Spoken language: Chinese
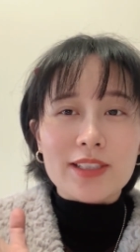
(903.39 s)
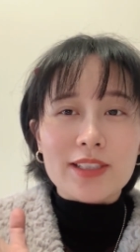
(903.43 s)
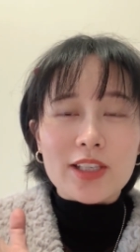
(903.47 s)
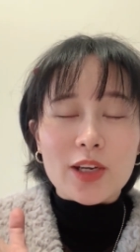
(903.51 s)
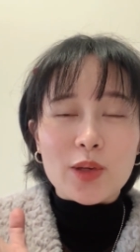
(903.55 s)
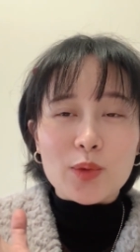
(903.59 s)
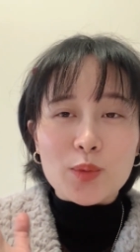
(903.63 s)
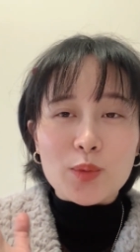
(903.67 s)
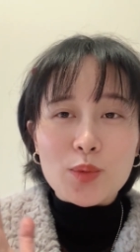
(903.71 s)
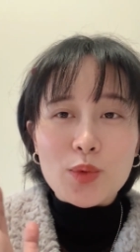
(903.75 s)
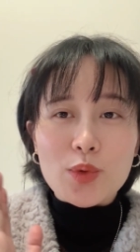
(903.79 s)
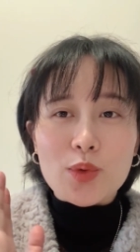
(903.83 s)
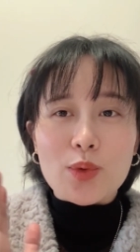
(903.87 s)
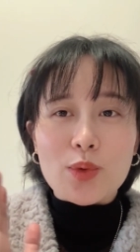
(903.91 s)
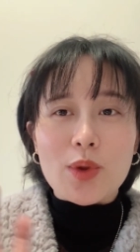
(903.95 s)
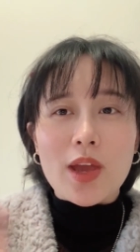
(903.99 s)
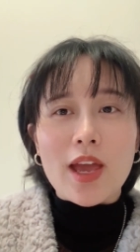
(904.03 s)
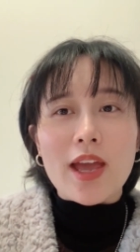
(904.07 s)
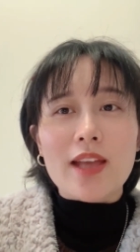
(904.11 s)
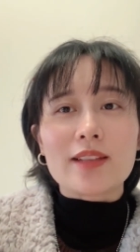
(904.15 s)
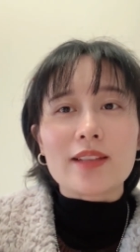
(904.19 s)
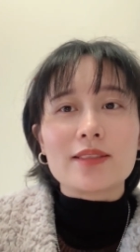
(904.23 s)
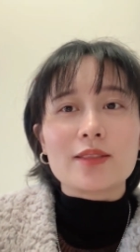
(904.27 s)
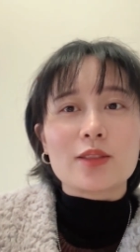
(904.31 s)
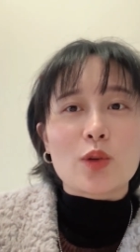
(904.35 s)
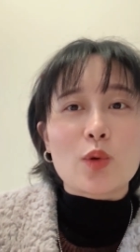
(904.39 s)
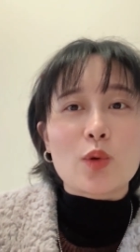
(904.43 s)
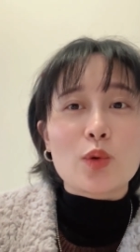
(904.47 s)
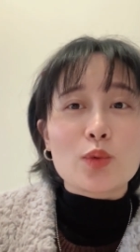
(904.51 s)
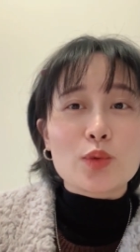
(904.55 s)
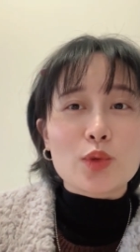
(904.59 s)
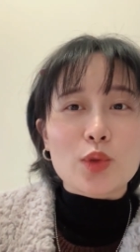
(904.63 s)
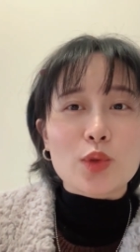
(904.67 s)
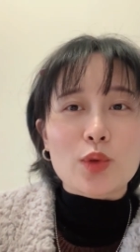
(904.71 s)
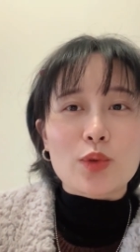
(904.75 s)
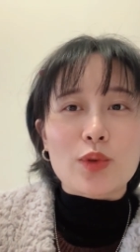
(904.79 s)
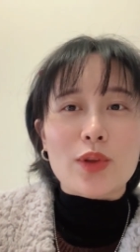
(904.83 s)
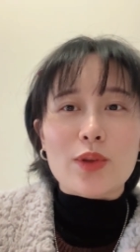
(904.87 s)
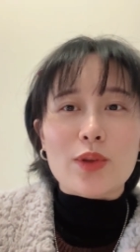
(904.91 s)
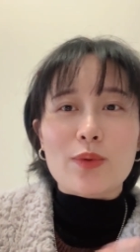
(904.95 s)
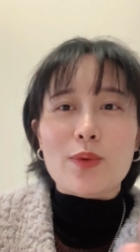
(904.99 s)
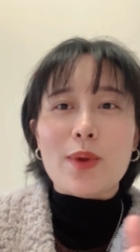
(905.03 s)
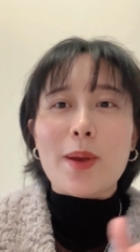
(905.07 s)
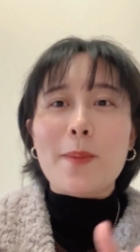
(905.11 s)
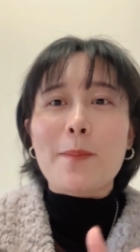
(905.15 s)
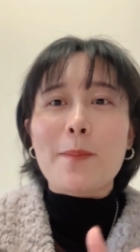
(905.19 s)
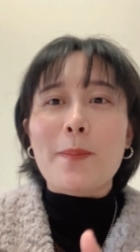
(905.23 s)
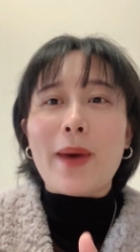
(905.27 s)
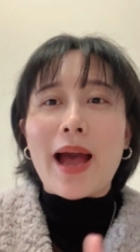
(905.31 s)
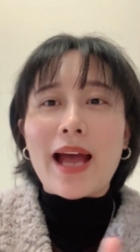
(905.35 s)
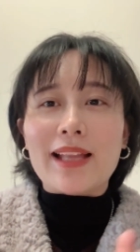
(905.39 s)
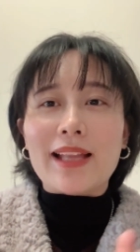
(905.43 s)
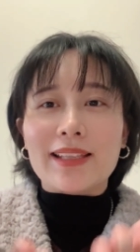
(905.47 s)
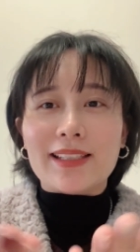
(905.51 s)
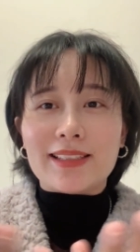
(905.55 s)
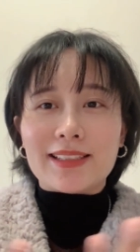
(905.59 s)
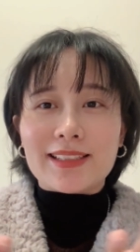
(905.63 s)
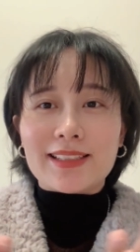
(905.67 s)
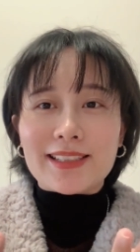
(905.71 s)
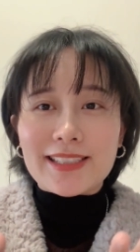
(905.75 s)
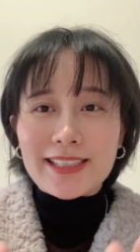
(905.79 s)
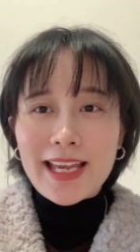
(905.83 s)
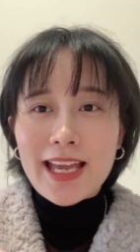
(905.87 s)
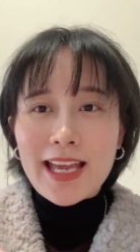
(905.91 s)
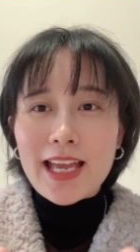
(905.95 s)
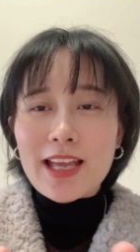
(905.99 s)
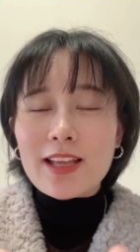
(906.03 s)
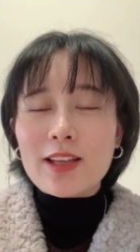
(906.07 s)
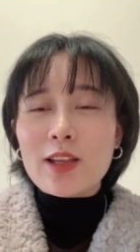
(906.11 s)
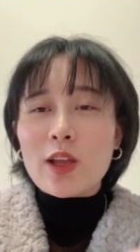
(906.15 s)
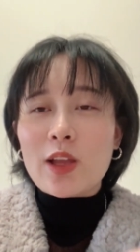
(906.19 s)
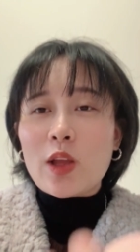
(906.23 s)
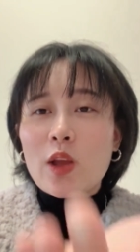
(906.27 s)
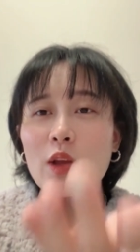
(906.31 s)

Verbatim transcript: 乘务员工作人员把你的餐